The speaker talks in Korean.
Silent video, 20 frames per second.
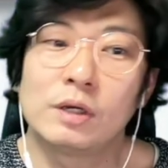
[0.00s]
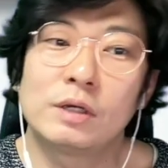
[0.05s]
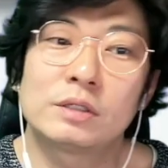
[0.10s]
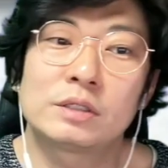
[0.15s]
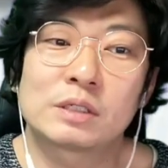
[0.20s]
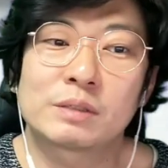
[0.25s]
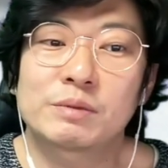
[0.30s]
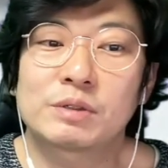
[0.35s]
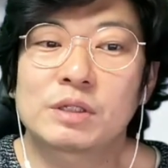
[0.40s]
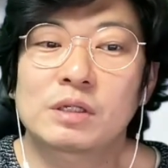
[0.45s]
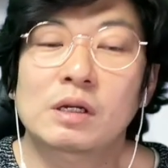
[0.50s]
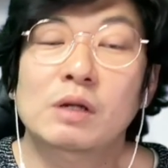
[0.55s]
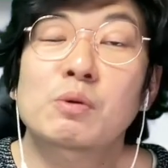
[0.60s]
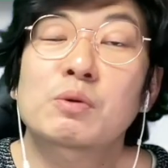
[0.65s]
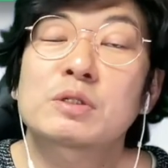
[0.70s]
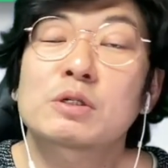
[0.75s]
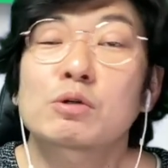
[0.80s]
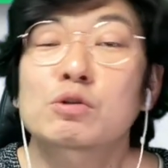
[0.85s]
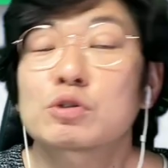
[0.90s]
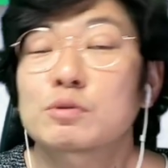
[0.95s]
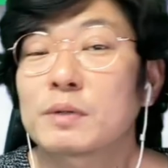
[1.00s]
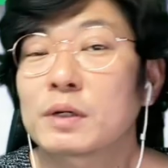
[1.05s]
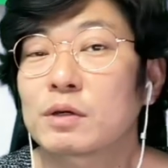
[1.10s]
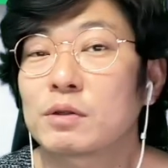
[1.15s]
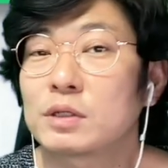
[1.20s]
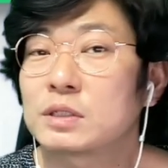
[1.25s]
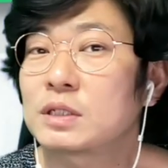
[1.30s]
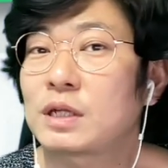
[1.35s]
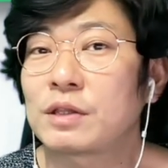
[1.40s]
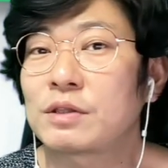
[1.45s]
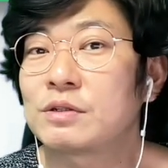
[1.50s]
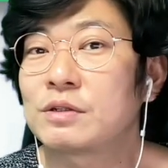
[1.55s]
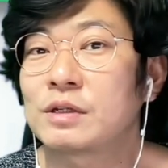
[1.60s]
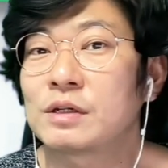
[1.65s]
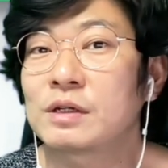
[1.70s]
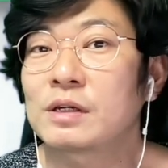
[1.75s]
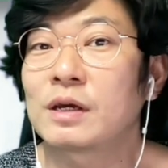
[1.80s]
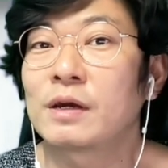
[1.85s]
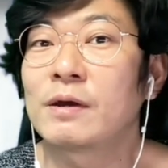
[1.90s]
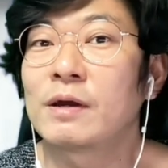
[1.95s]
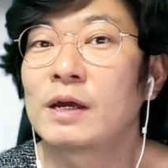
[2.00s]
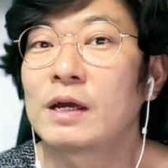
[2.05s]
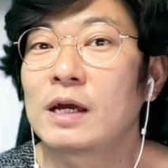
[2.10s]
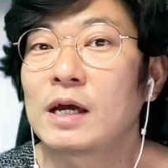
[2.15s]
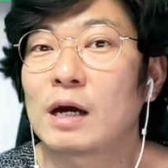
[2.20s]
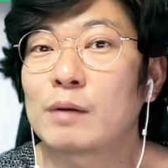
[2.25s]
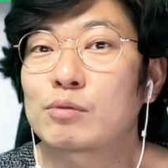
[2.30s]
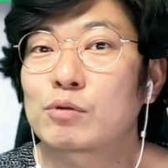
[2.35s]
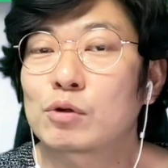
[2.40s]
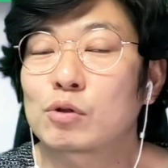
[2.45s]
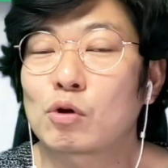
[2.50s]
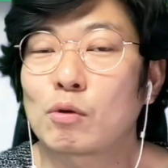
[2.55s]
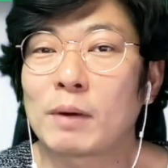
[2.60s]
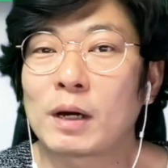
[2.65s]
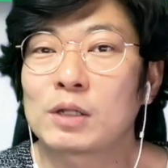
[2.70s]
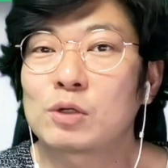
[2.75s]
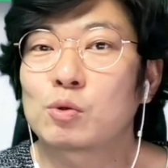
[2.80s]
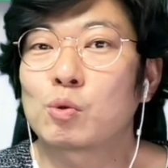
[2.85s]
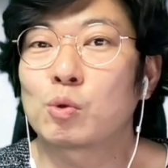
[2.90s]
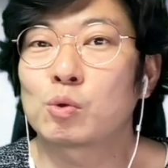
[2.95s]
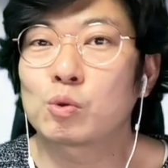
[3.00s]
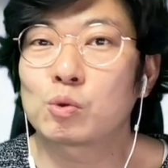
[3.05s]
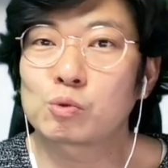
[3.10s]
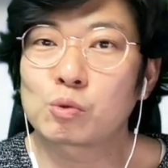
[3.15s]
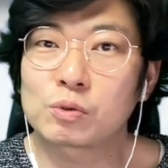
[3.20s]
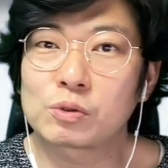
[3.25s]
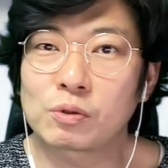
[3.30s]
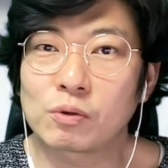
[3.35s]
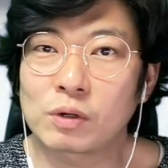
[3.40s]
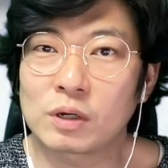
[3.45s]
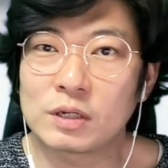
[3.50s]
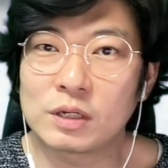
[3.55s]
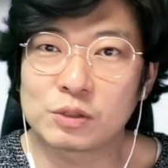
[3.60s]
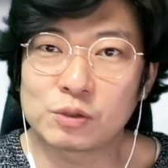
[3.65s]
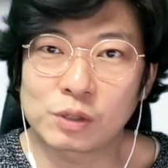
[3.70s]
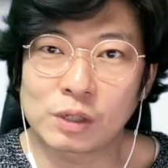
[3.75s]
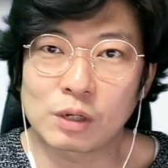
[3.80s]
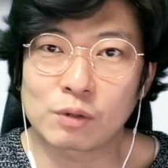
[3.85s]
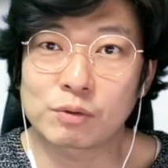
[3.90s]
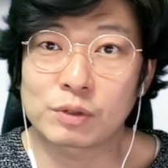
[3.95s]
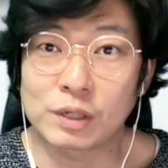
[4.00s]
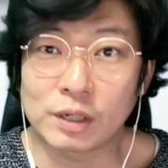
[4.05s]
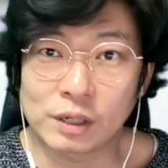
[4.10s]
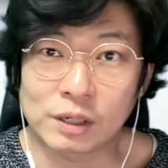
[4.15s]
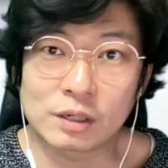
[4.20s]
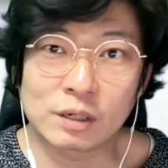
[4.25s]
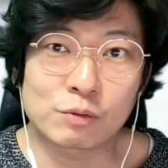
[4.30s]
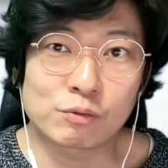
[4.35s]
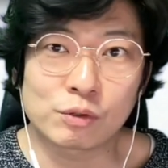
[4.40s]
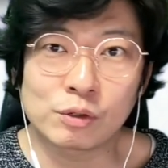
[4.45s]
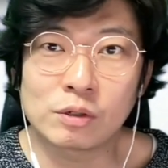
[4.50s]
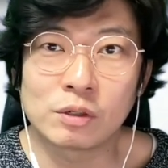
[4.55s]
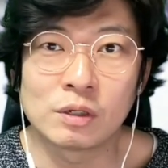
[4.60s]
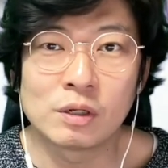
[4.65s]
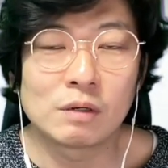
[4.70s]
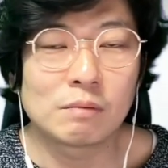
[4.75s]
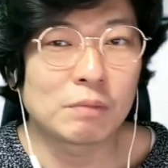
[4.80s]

지금은 티라노사우루스밖에 되진 않는데 앞으로 더 많은 공룡도 들어갈 예정이라고 이야기를 하고요.